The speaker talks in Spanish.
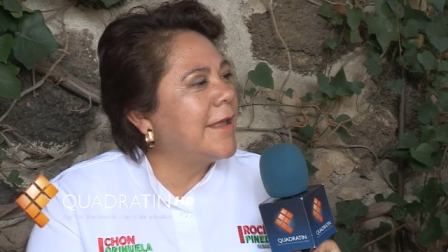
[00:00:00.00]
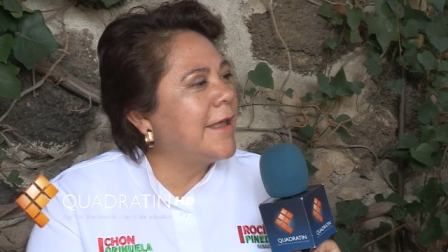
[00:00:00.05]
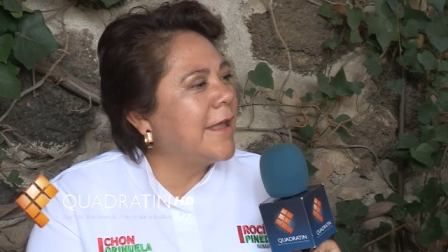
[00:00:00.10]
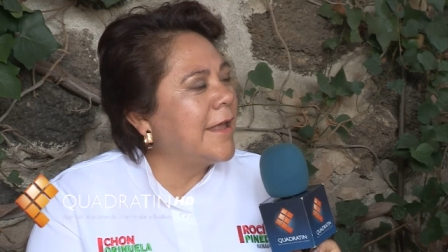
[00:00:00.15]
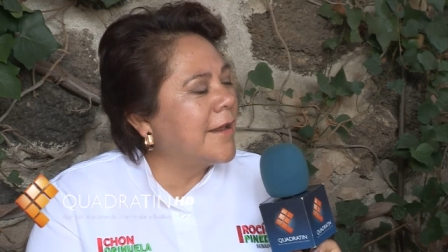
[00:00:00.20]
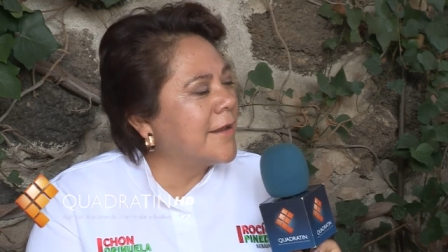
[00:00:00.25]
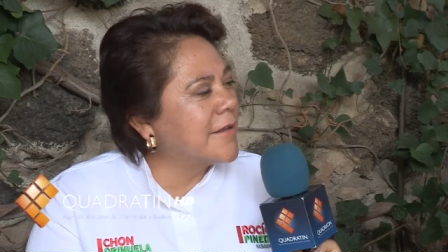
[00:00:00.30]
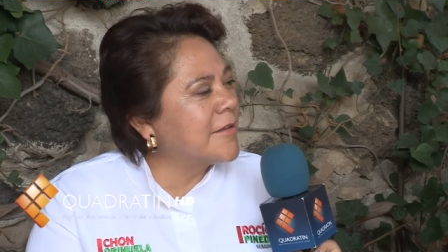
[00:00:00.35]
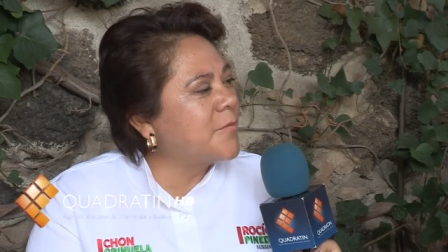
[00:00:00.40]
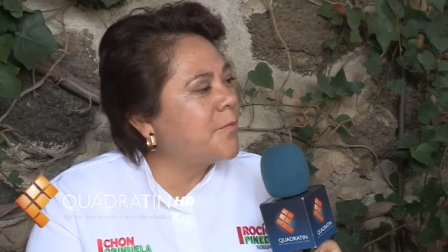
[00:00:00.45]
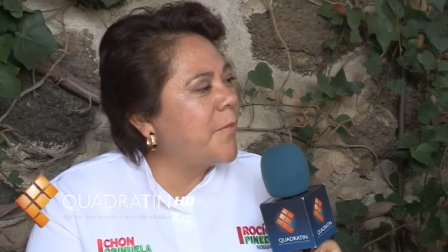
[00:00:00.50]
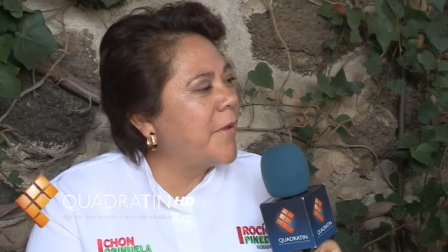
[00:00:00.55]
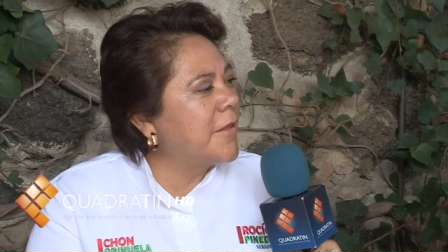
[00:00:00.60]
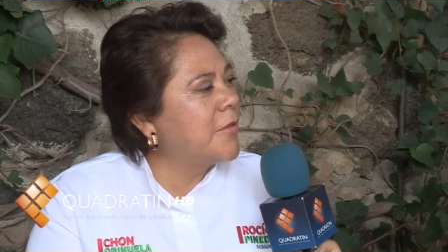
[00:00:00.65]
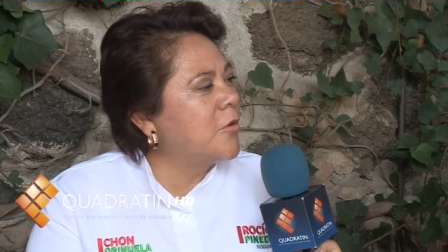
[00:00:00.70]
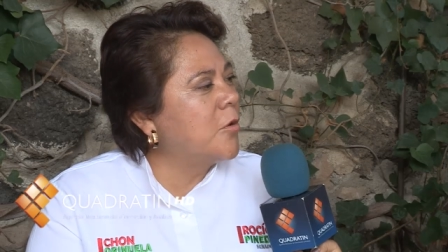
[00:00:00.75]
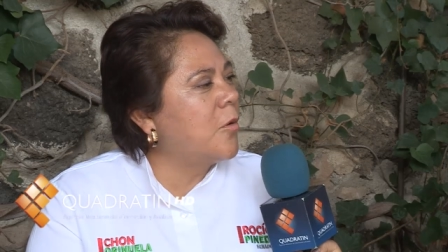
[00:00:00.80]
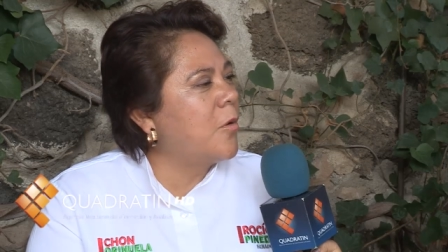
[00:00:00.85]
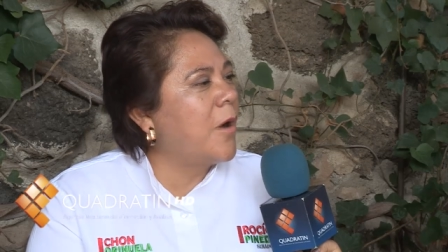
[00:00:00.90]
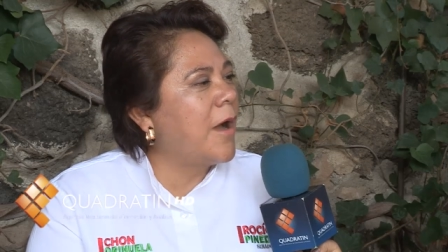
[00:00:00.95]
el
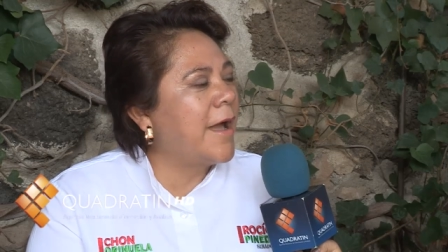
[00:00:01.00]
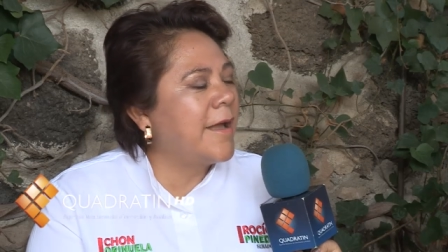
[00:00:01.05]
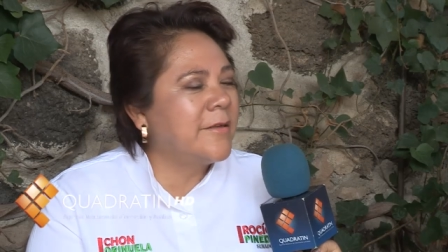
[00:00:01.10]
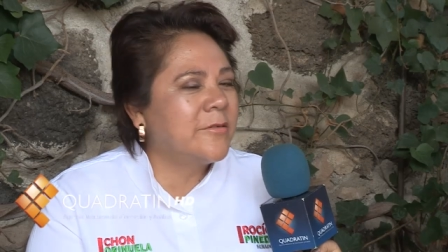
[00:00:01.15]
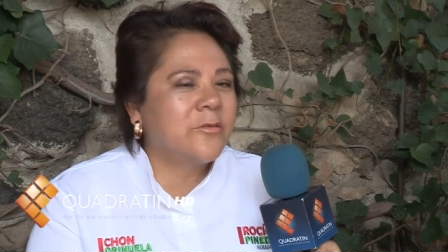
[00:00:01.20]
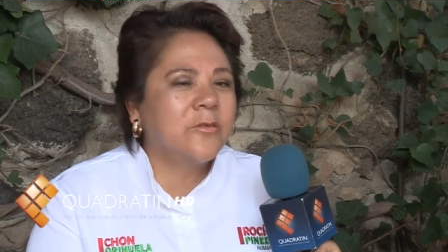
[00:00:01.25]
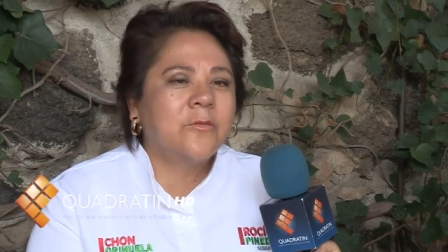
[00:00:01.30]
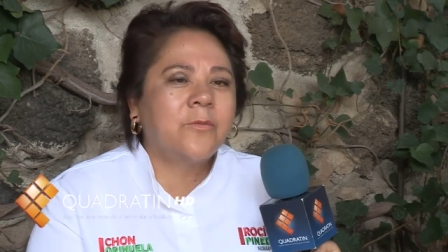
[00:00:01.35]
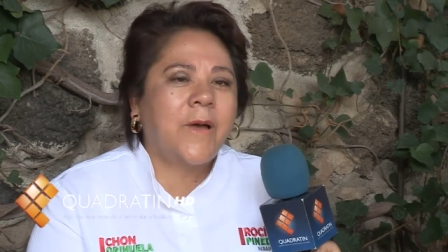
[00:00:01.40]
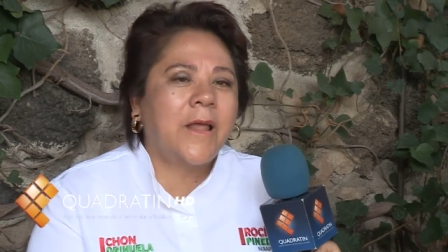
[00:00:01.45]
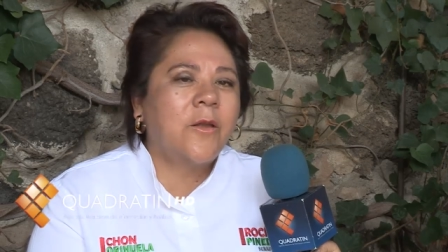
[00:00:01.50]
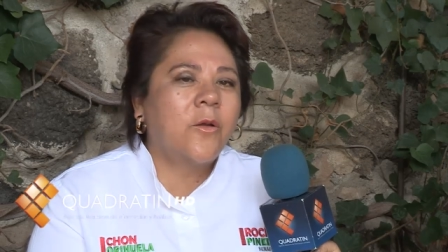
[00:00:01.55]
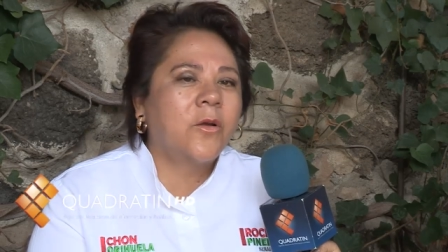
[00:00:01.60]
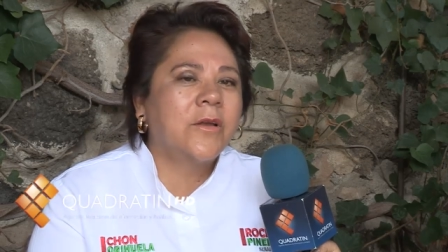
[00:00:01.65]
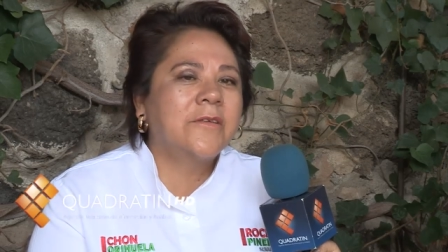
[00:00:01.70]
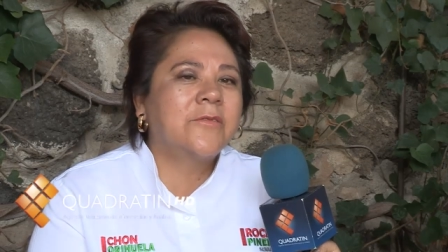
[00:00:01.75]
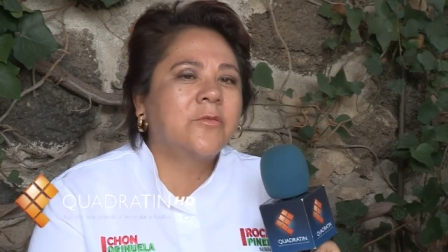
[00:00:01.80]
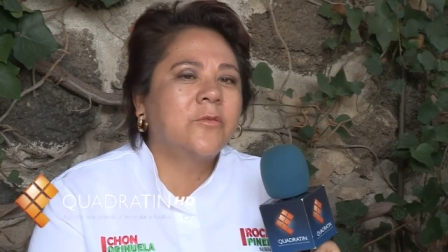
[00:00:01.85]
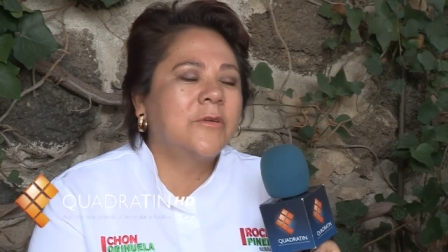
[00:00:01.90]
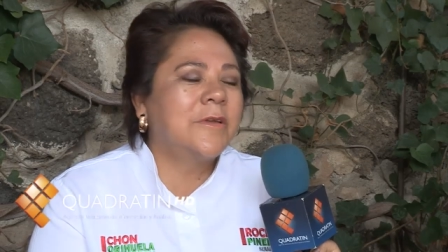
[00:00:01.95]
respeto a esos
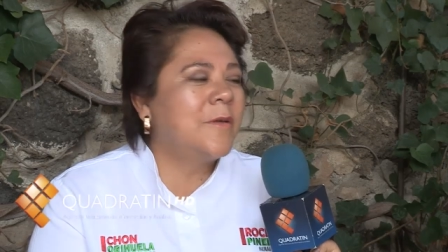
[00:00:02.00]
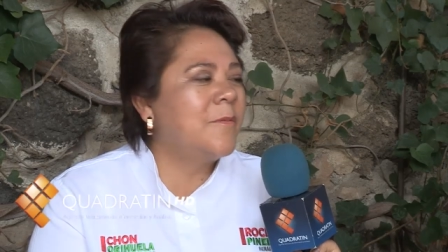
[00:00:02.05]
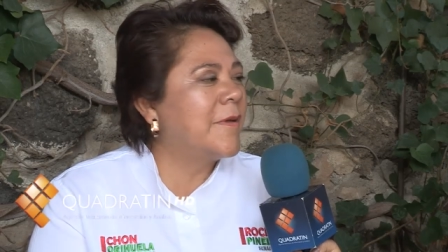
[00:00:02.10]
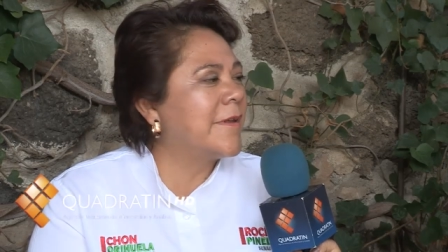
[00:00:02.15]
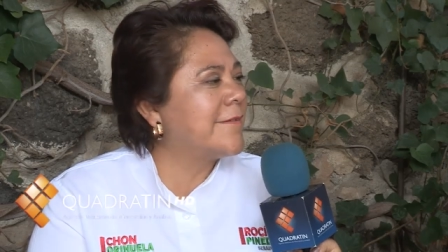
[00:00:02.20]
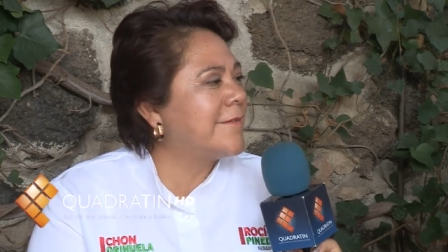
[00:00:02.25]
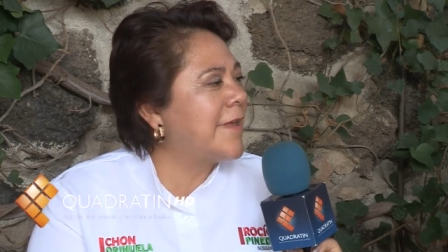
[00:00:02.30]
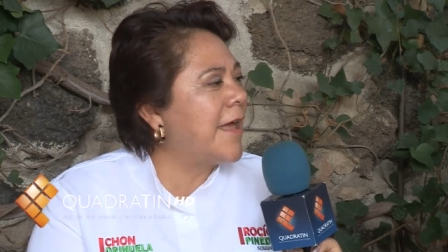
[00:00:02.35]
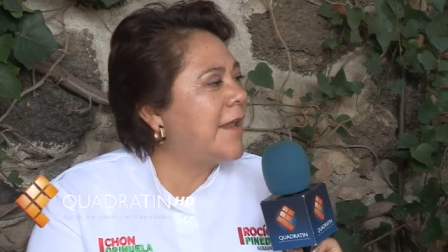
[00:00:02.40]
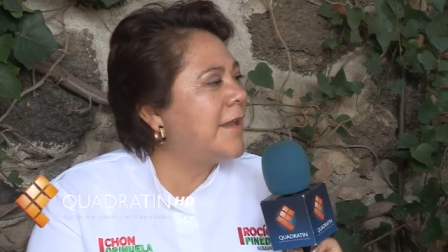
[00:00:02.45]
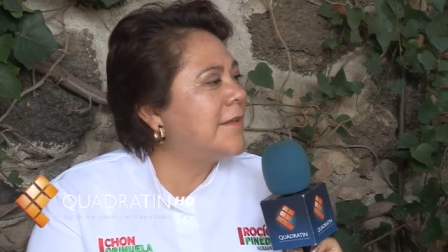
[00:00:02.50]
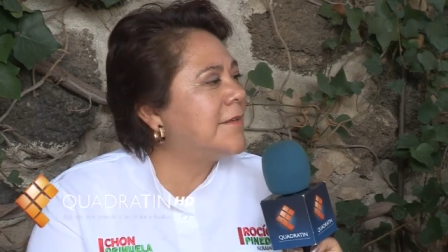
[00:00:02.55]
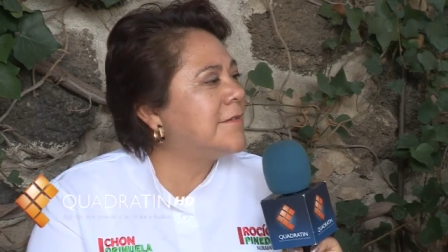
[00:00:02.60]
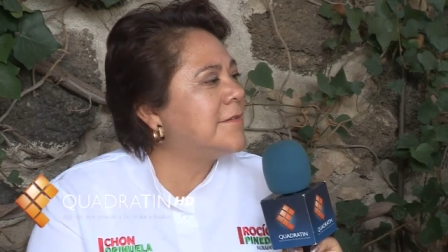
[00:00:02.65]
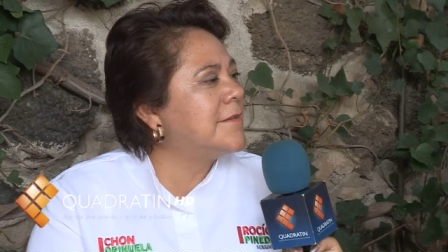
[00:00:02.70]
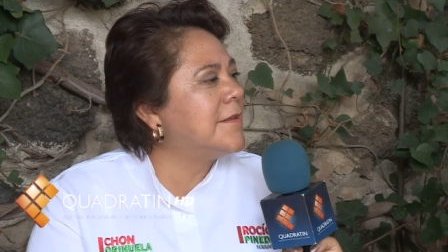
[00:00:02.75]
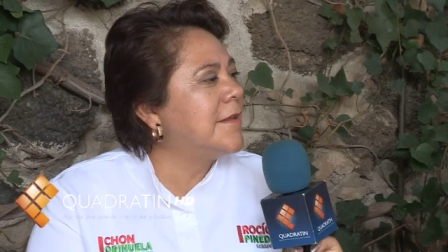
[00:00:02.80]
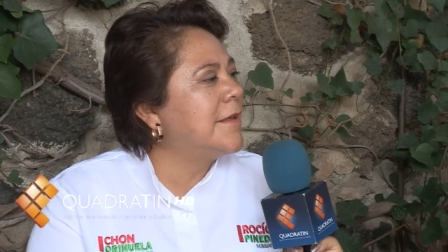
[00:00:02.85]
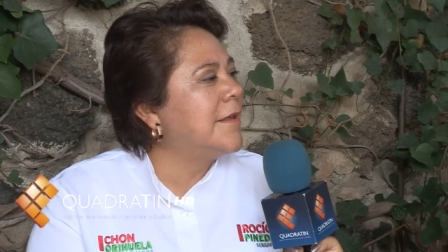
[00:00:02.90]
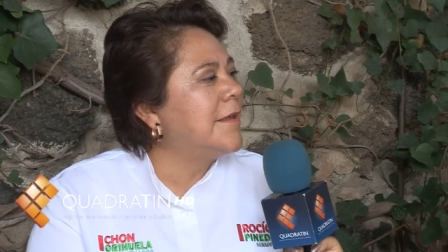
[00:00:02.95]
valores
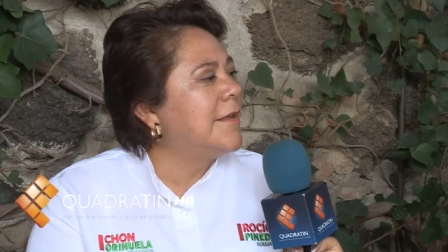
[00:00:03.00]
universales,